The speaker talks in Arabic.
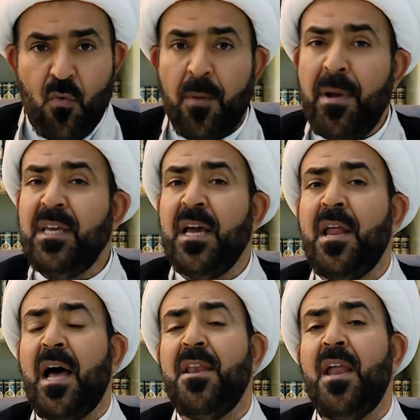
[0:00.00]
وبين
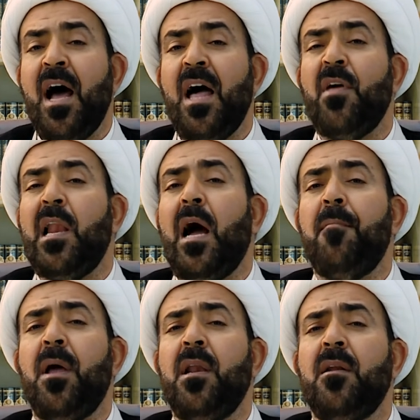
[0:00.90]
أن هذا
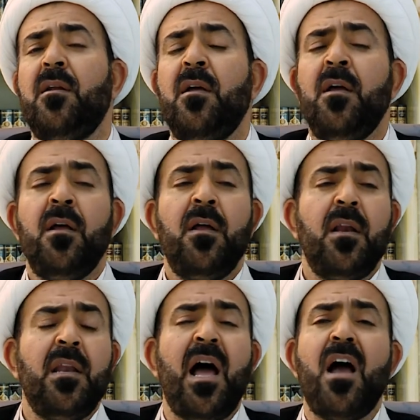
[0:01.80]
العمل
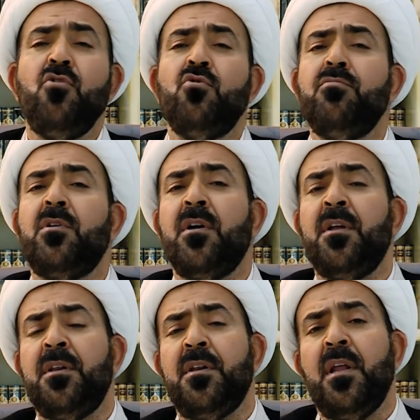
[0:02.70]
لا
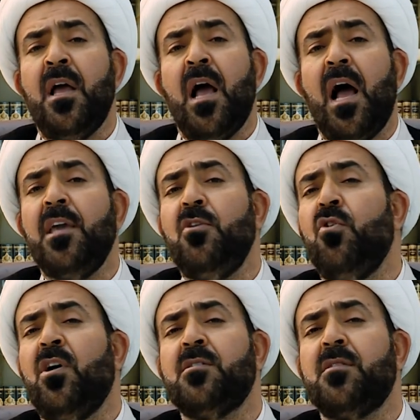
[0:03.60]
يمكن أن
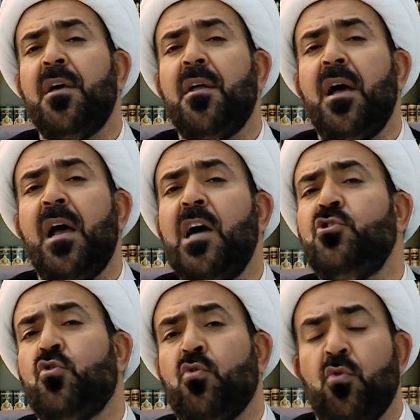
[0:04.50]
يحصر
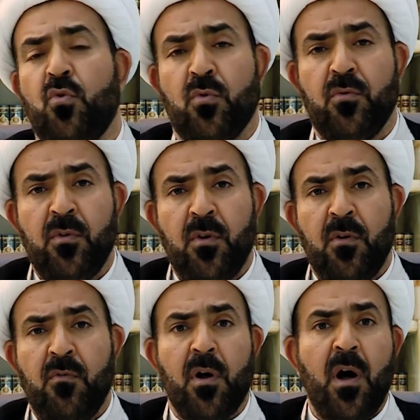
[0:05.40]
أجره
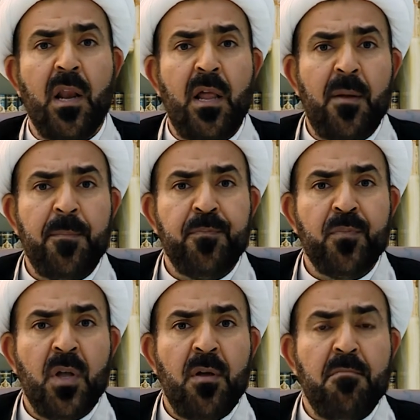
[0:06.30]
قال
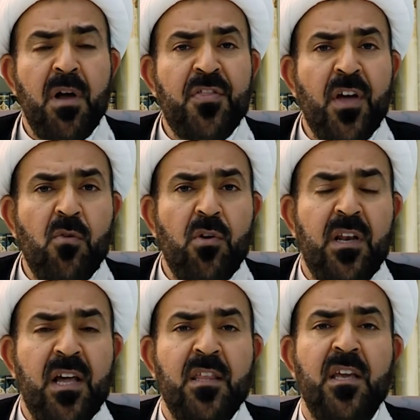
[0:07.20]
مثل
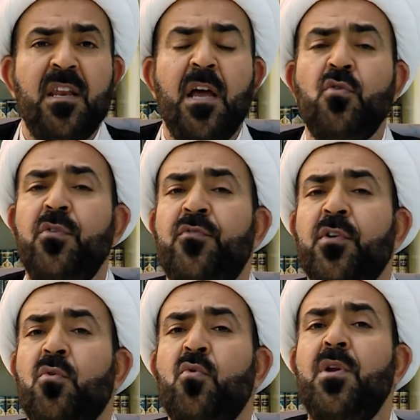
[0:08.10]
الذين
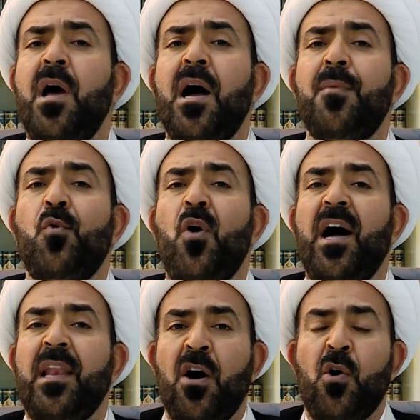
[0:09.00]
ينفقون
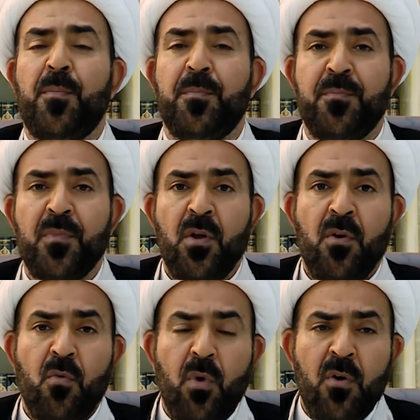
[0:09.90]
أموالهم
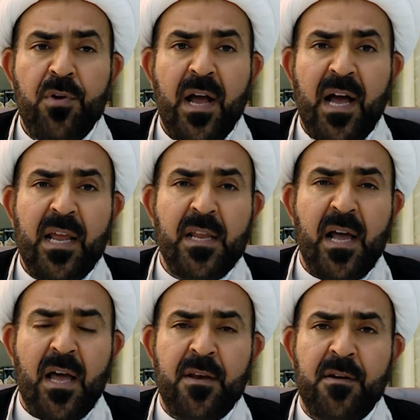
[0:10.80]
وهنا
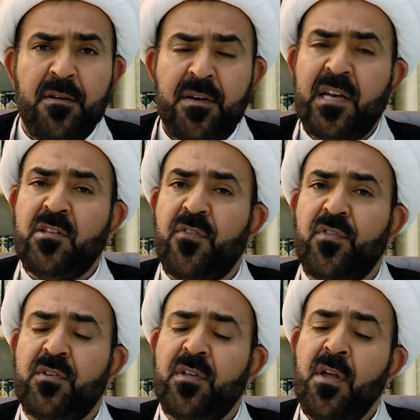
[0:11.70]
علينا أن
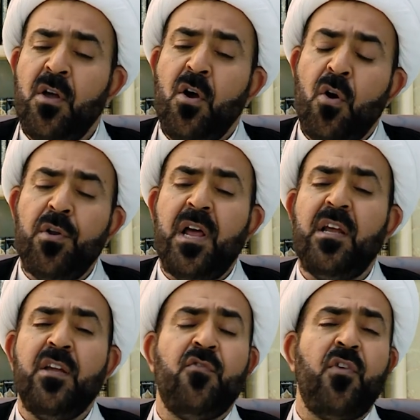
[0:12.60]
نلتفت هنا
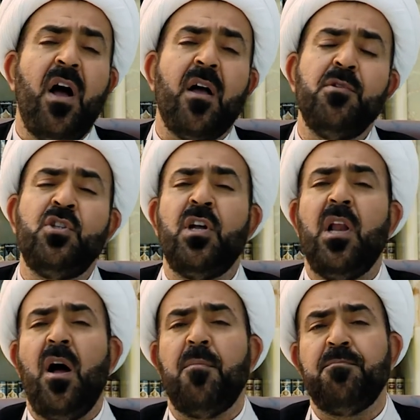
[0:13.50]
الإنفاق بشكل
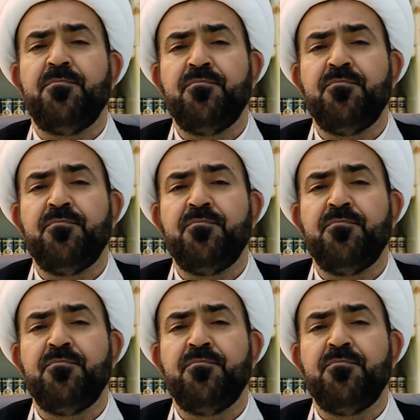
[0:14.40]
عام